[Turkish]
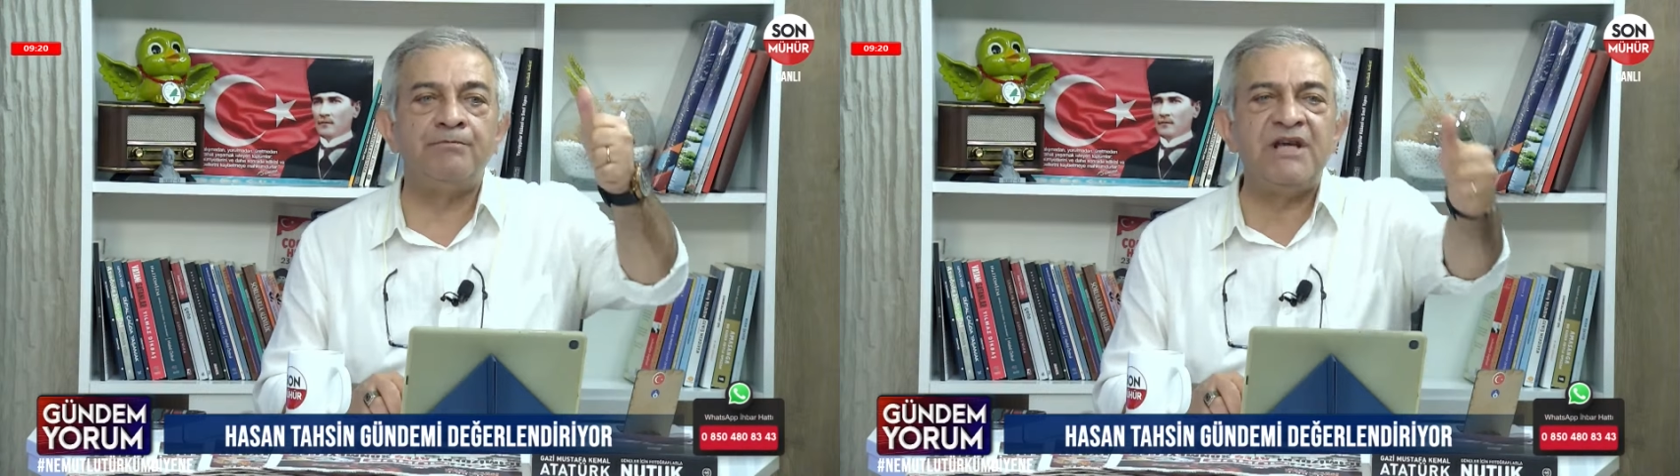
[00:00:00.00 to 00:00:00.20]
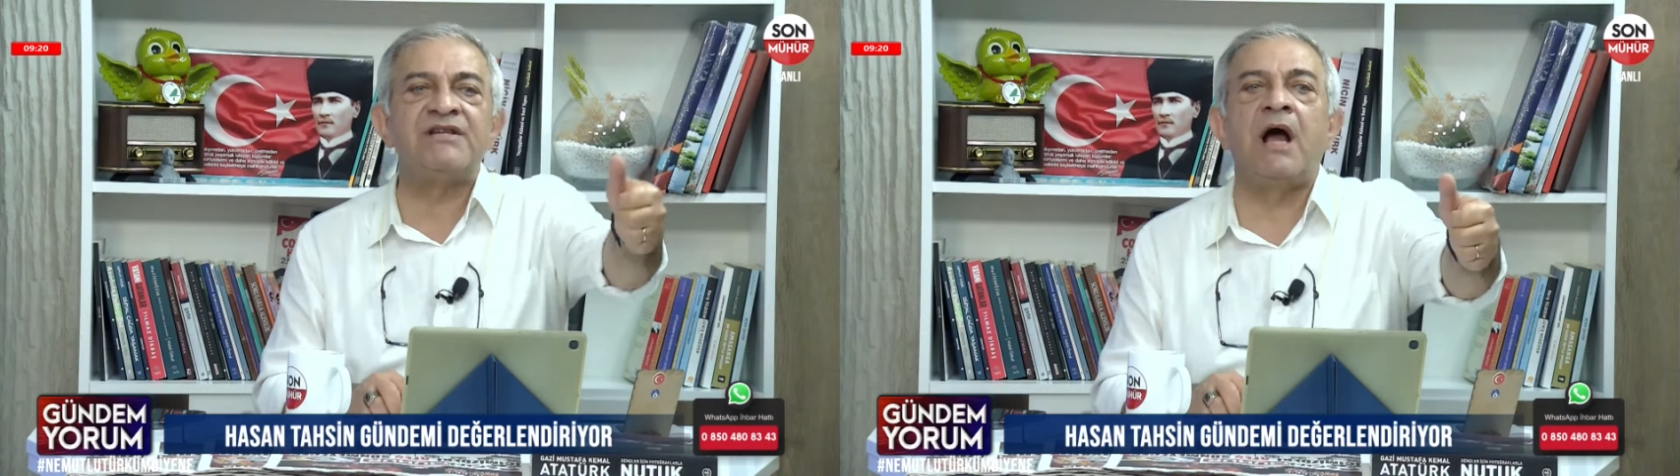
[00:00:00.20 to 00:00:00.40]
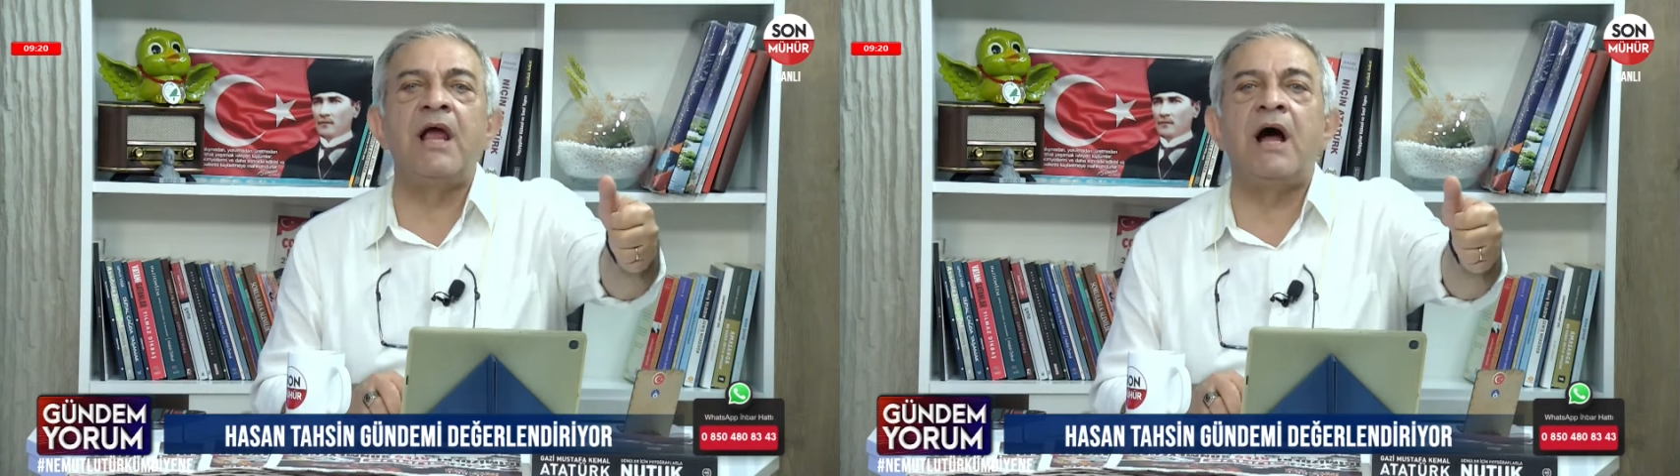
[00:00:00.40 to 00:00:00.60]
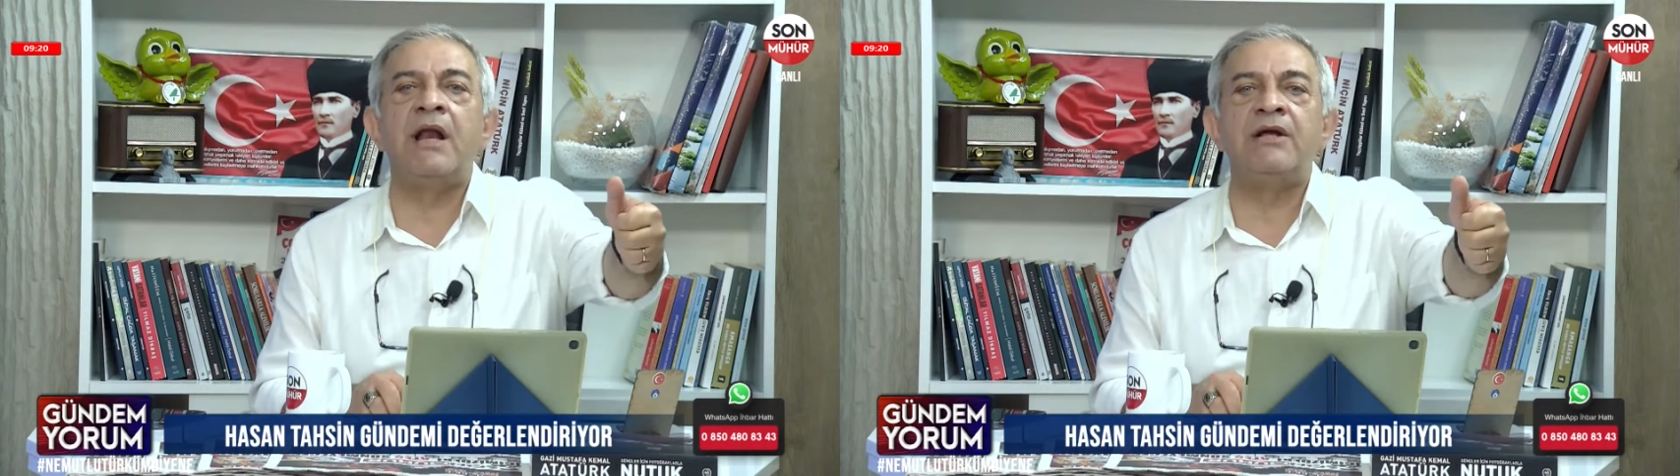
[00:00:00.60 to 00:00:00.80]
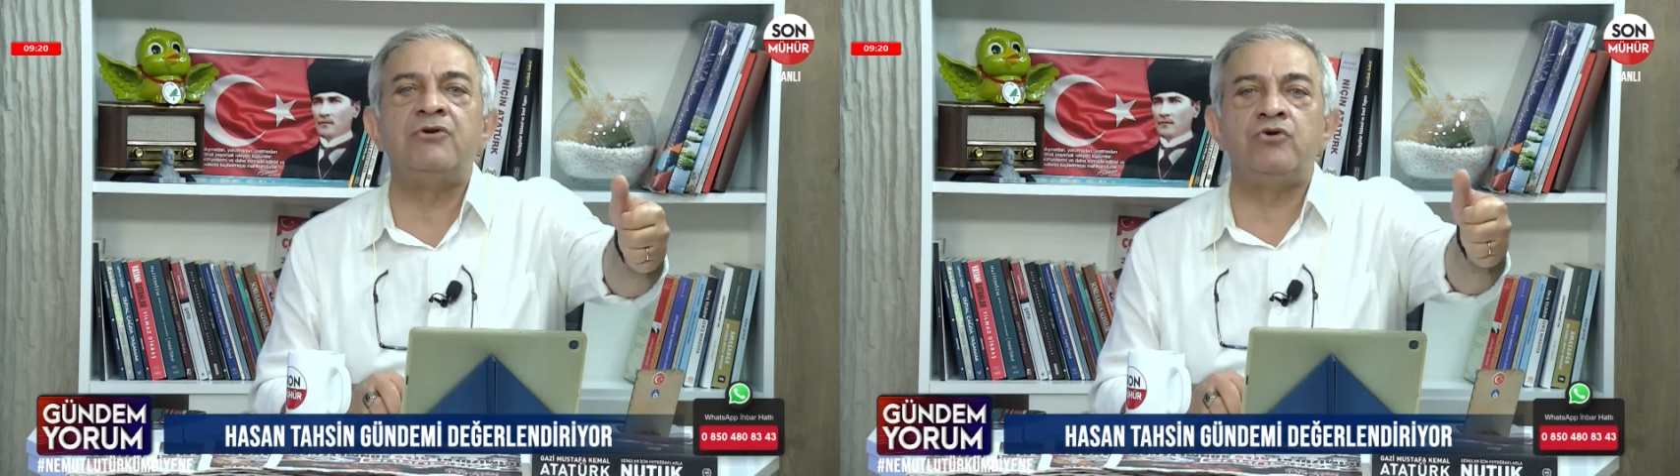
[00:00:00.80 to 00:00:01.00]
biz
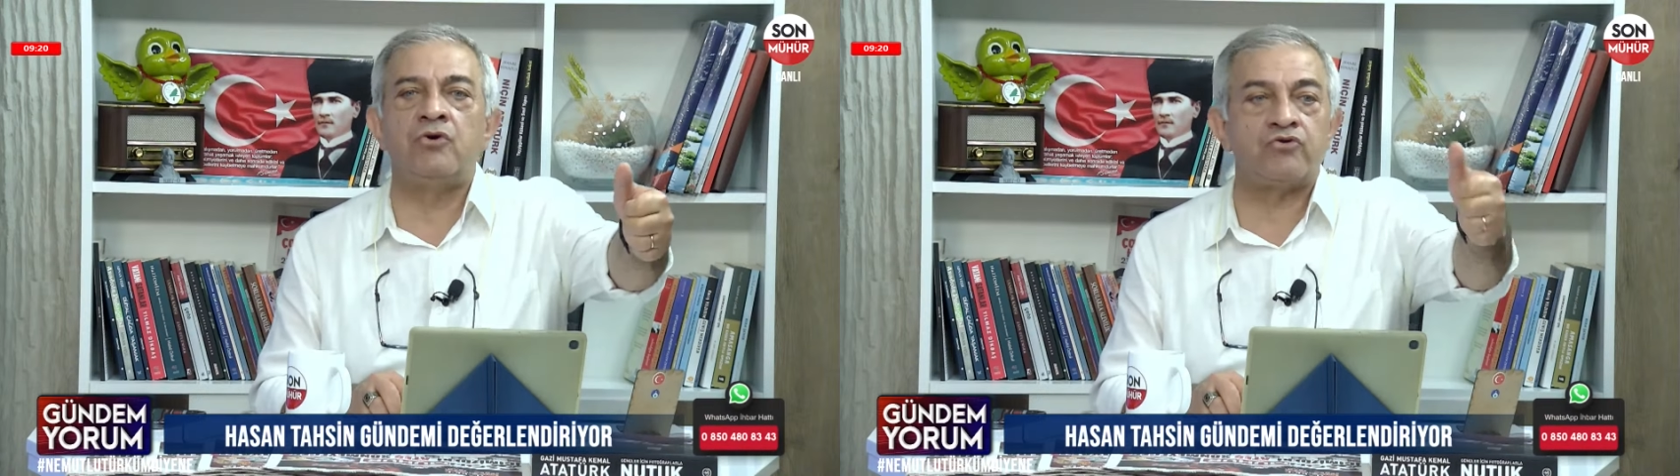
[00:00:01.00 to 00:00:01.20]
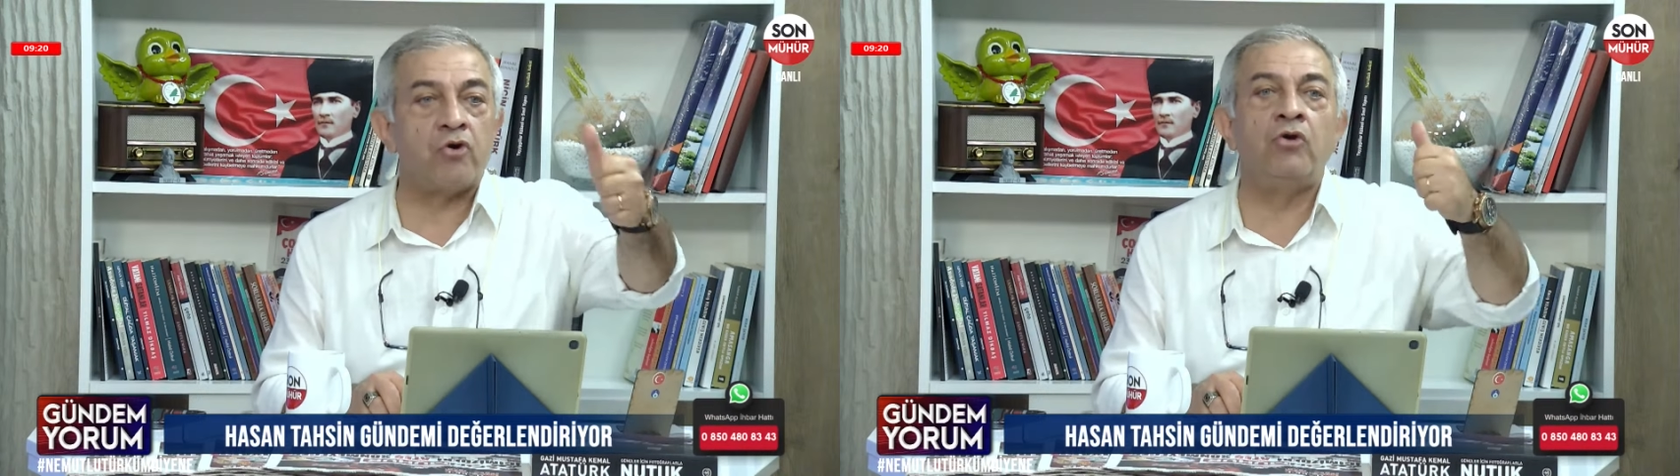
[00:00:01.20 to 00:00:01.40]
ayağına gidiyoruz.